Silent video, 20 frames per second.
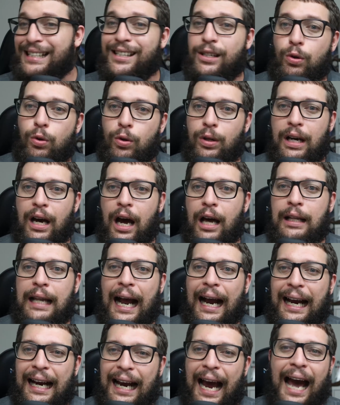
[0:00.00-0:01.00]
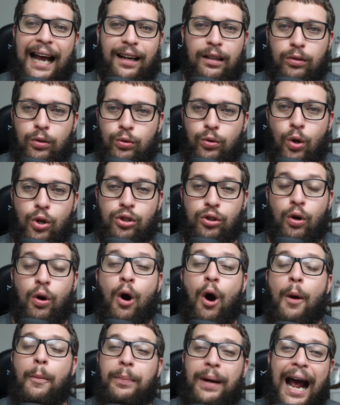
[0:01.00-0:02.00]
segurando a cara do
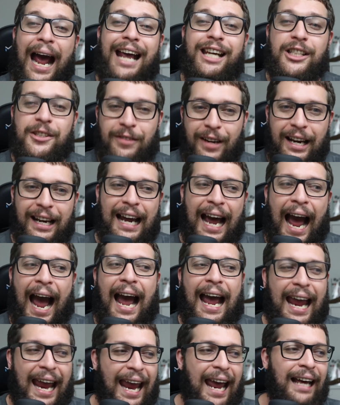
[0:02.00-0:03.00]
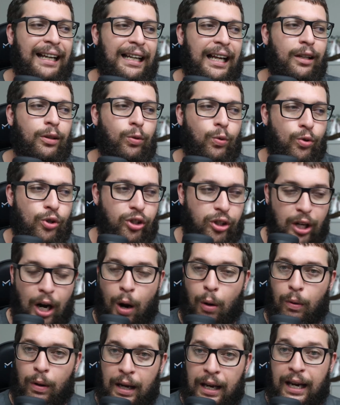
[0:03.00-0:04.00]
Nozel para esfregar ela no
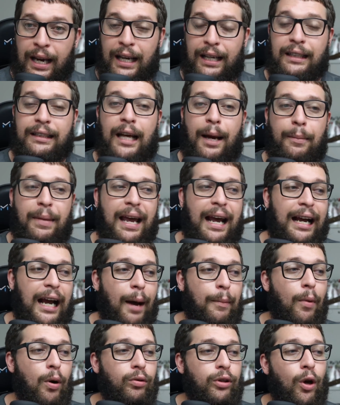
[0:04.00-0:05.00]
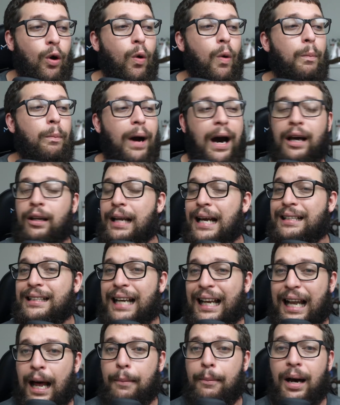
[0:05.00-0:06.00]
chão. Ele também acabou derrubando a
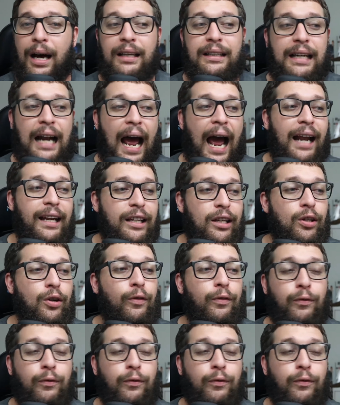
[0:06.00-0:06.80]
salamandra ali e